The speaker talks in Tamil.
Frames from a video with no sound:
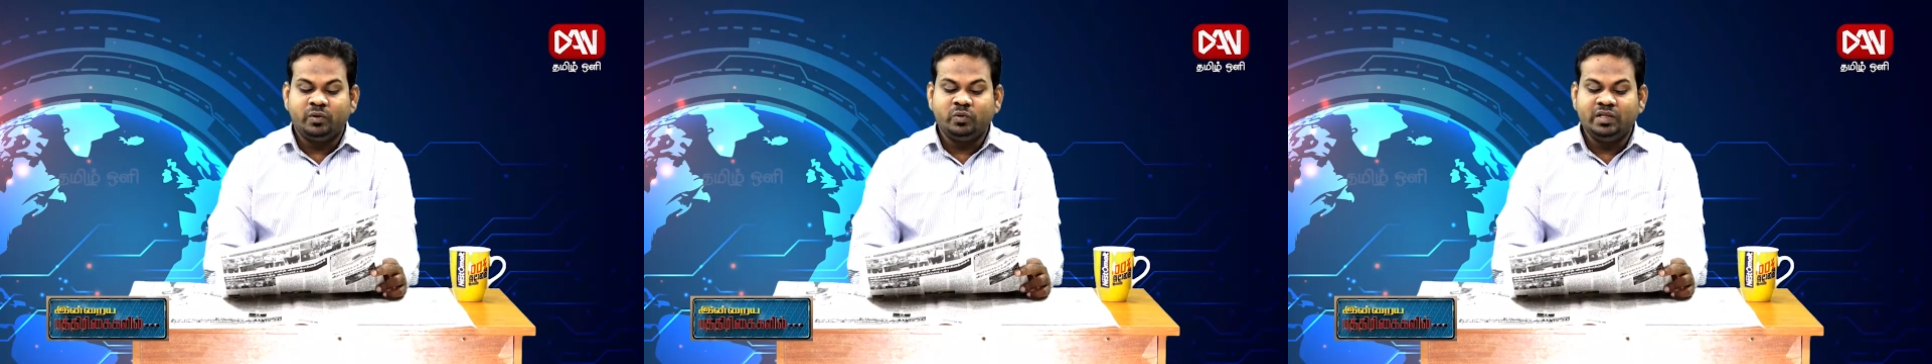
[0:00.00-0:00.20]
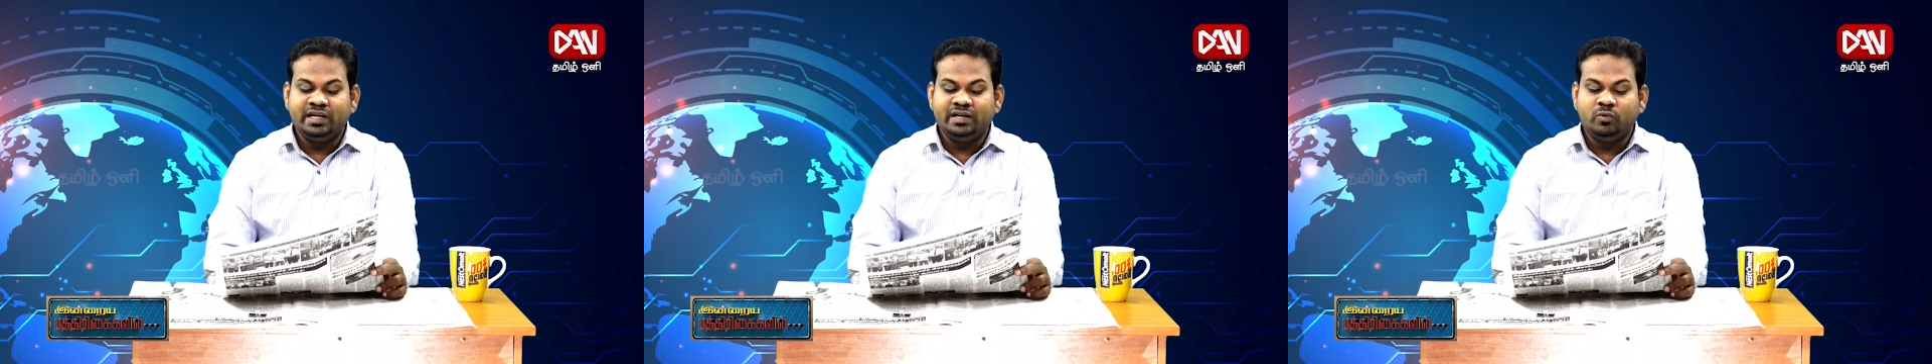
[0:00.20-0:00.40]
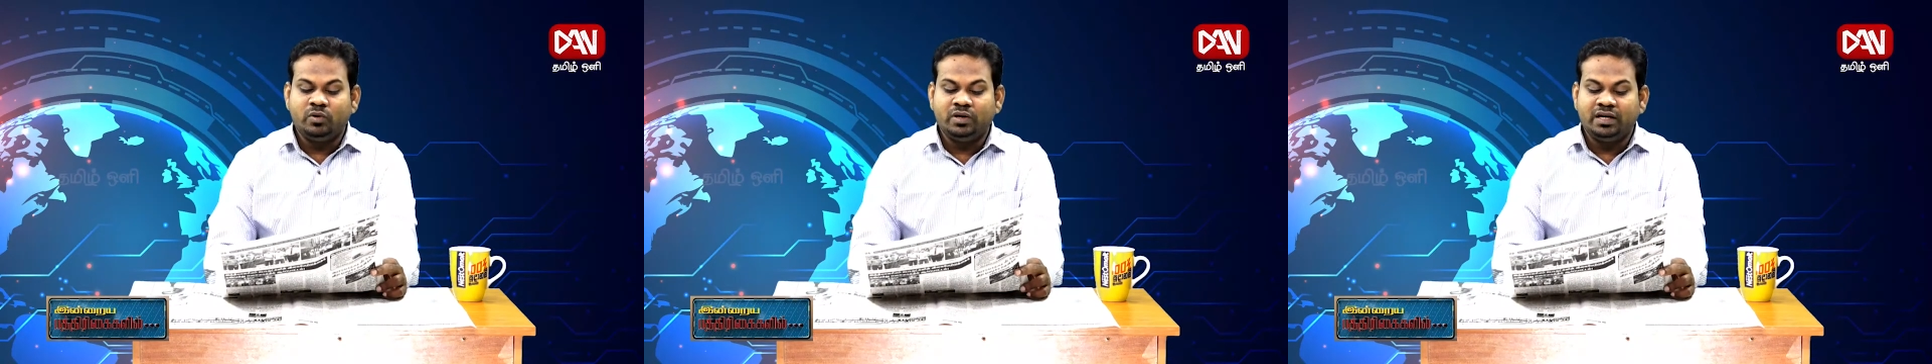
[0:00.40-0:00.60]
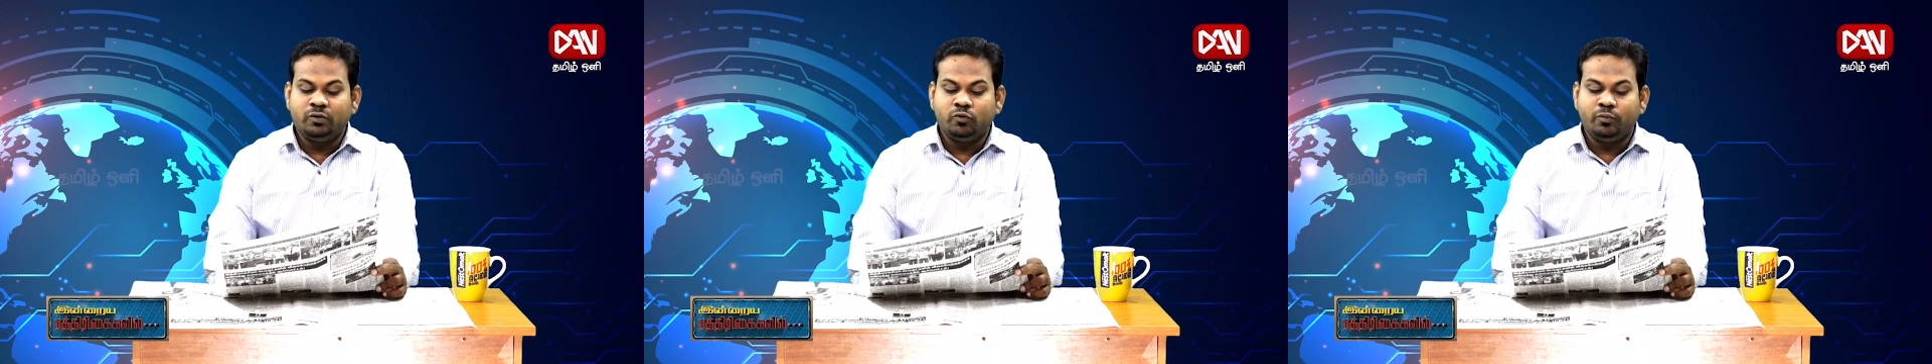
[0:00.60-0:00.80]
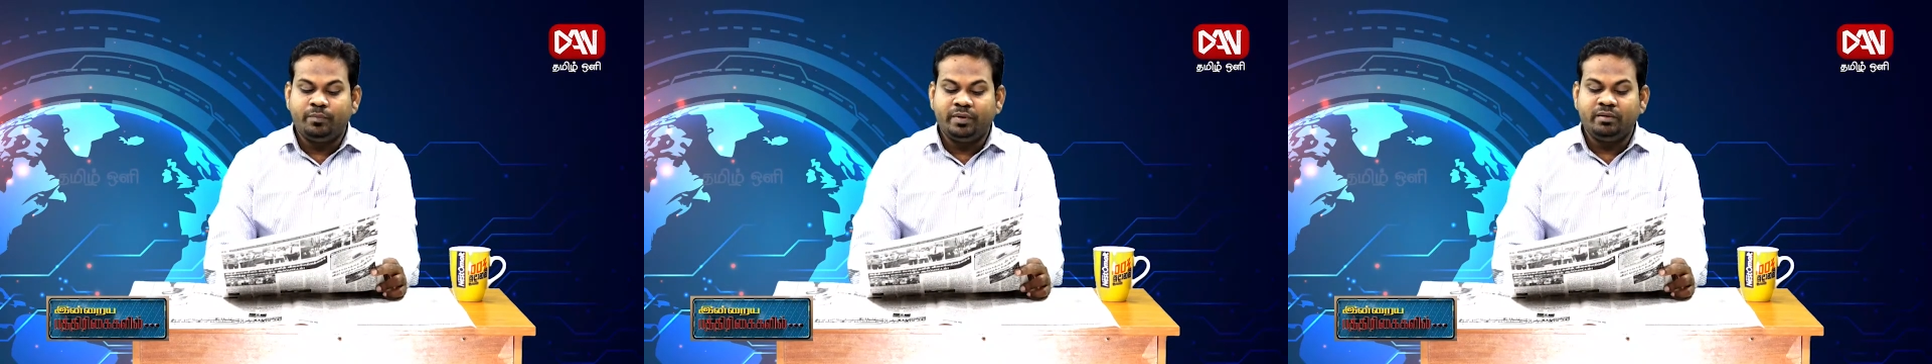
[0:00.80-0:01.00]
பகுதியில் உள்ள
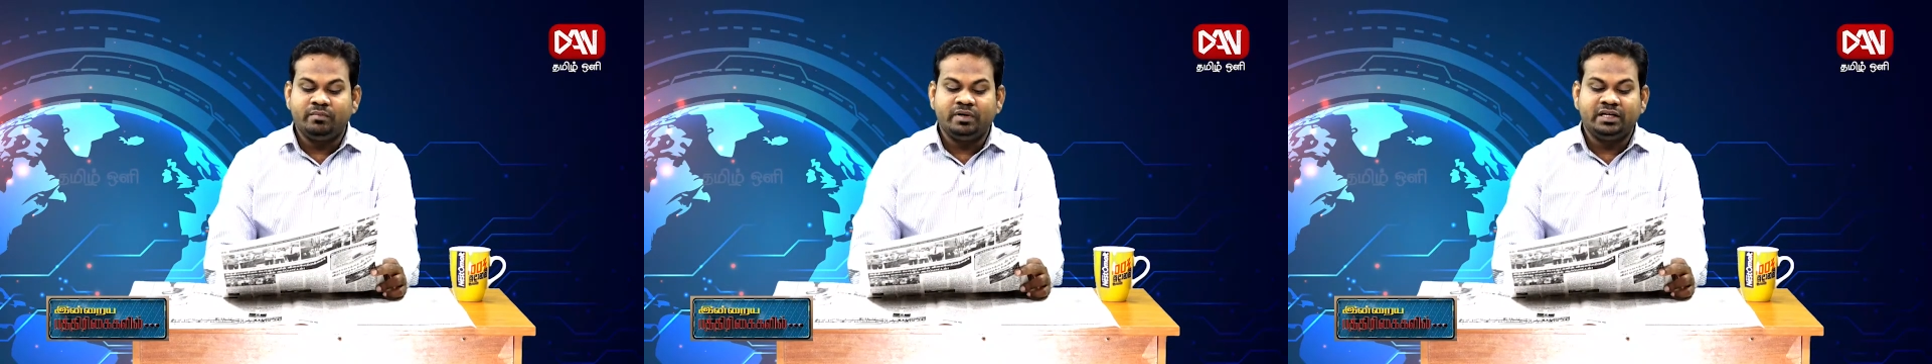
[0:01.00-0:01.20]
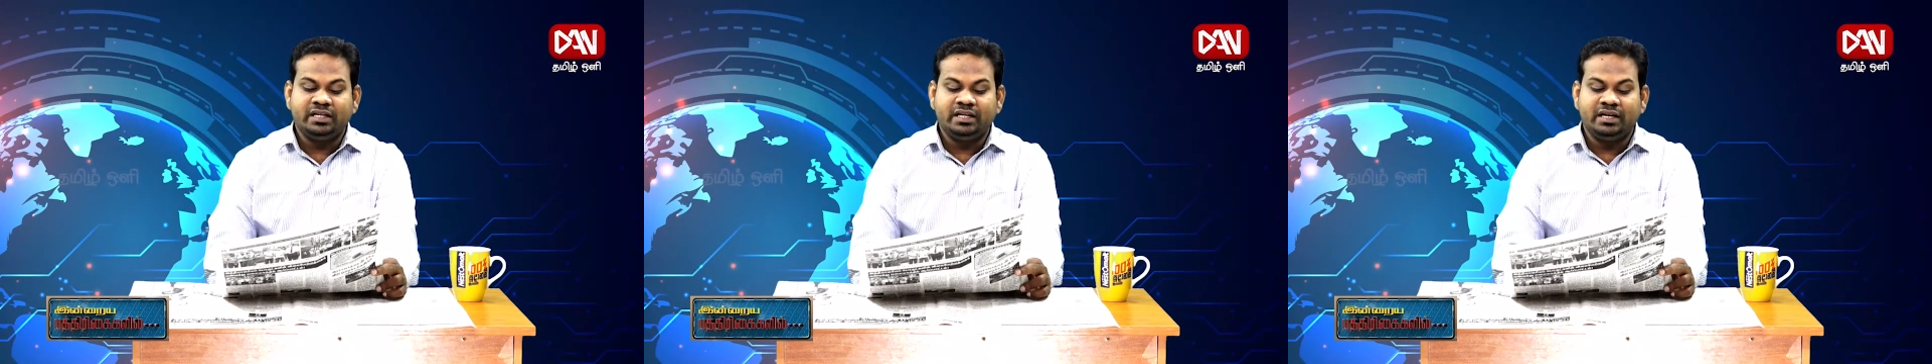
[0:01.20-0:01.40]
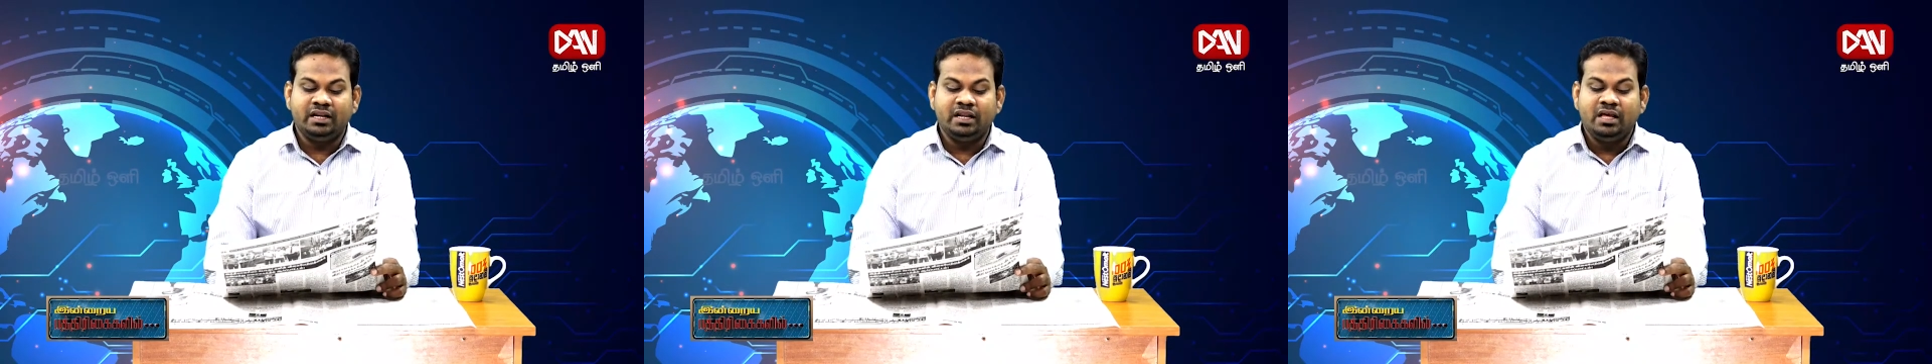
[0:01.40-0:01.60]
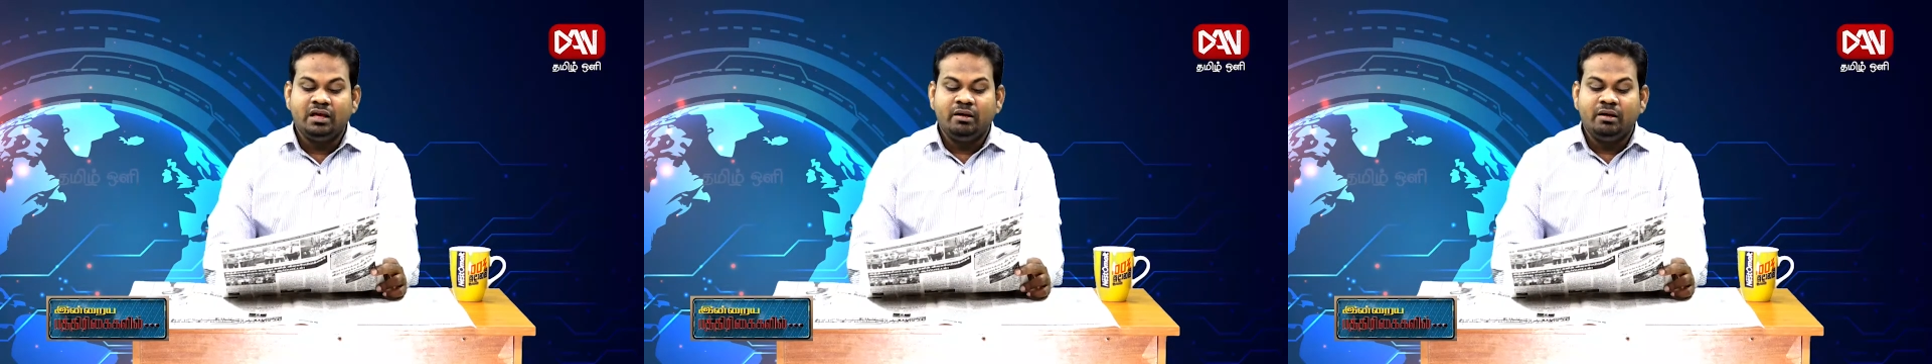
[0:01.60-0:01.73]
குப்பை மேட்டில்